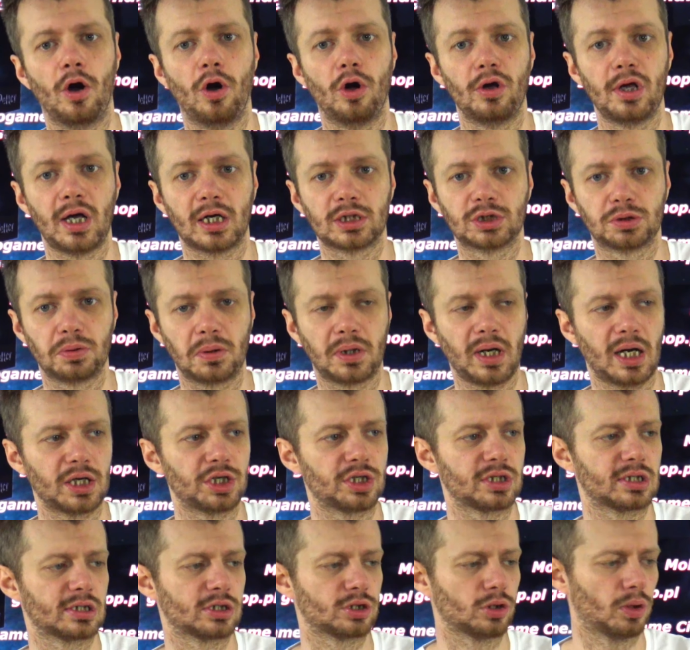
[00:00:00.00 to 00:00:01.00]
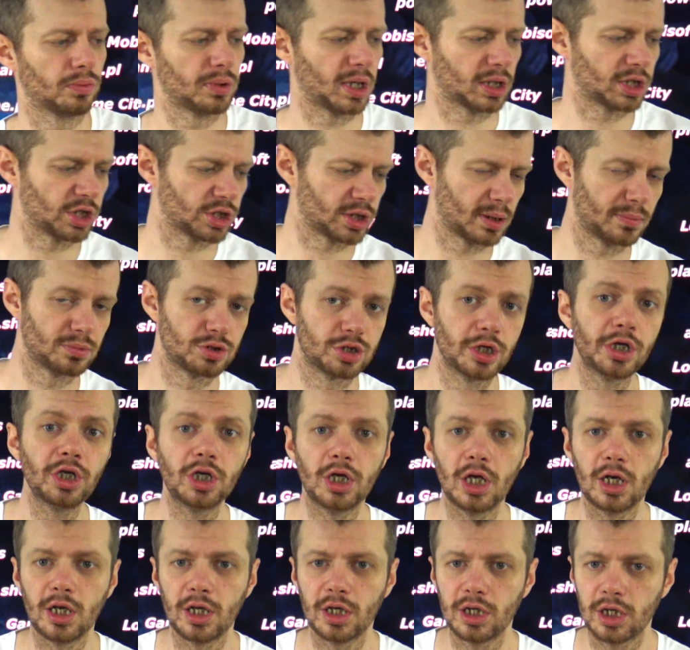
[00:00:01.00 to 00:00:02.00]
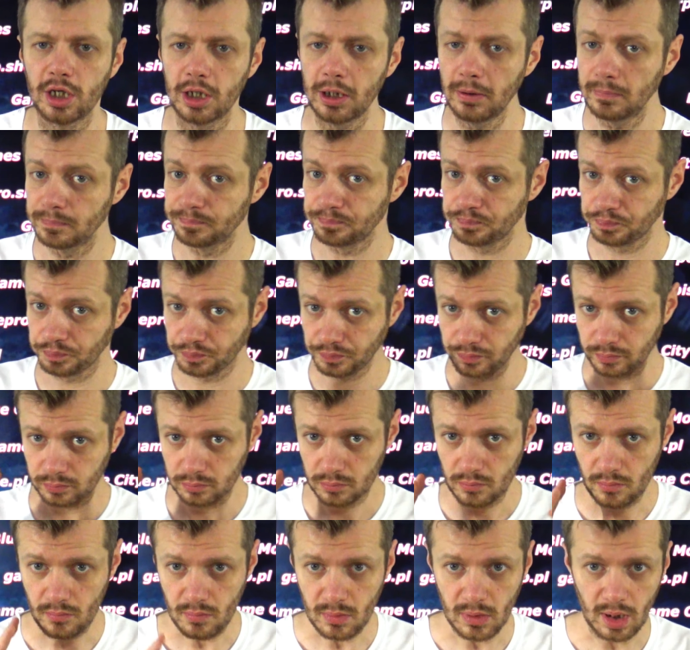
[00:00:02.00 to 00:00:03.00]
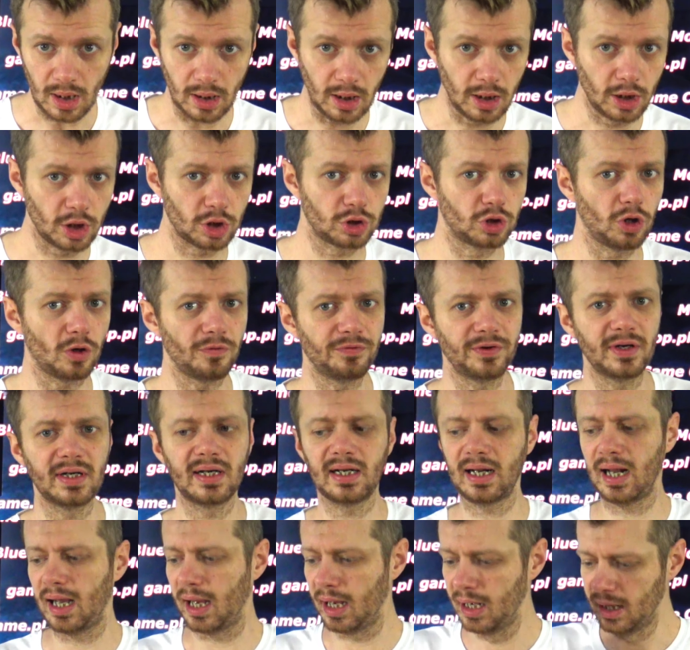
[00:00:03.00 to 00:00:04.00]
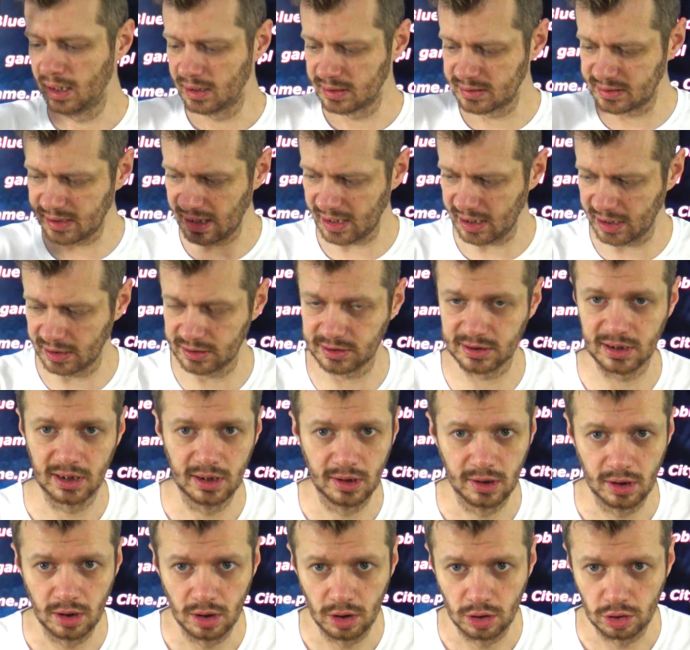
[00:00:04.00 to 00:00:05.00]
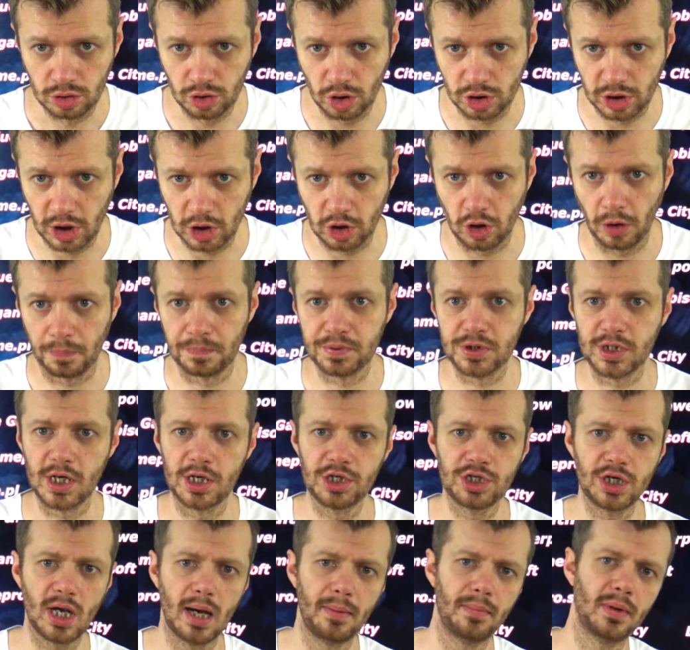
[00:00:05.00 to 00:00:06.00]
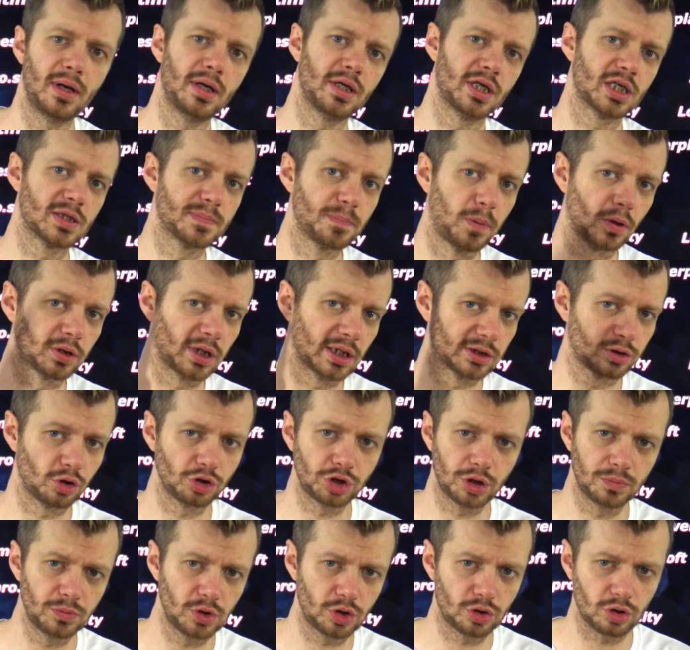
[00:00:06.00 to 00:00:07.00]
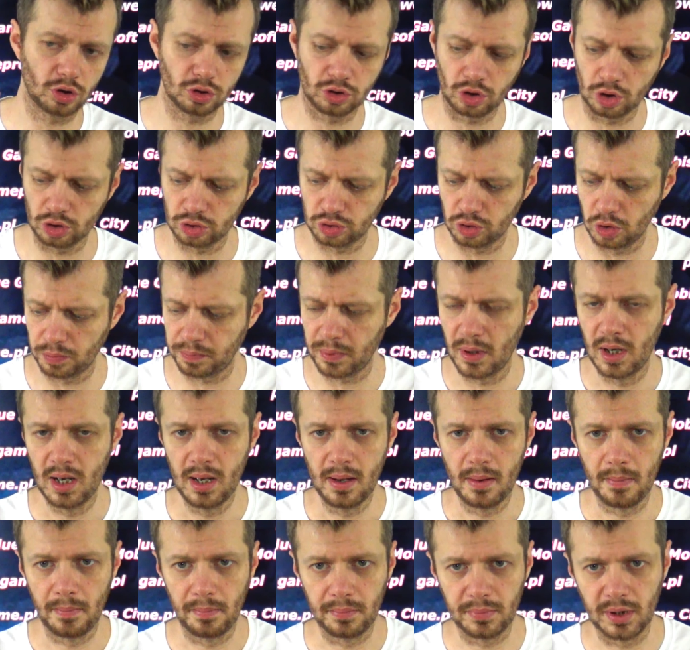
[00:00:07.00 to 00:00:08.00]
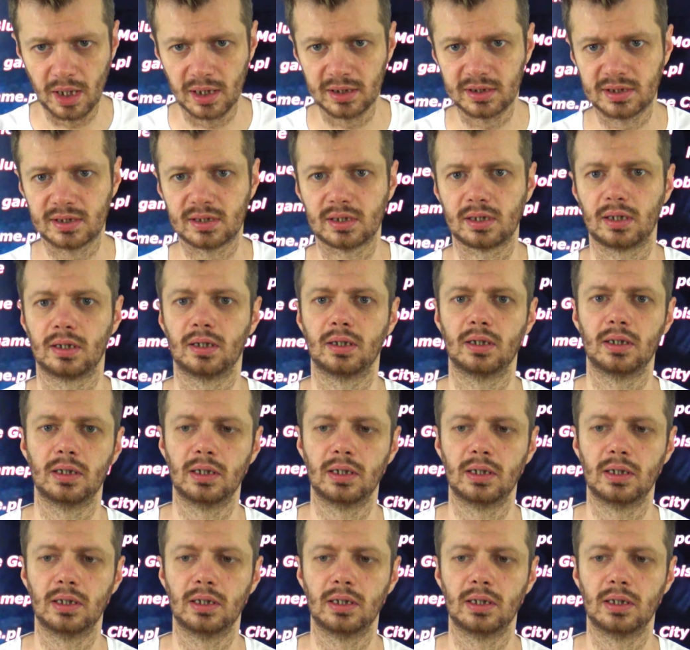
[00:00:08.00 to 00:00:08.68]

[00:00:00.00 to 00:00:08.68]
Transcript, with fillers: O, jak słuchać, są jakieś tam dżingilingi. Kto wygra zaraz do tego przejdziemy, jest ponad 80 osób, jest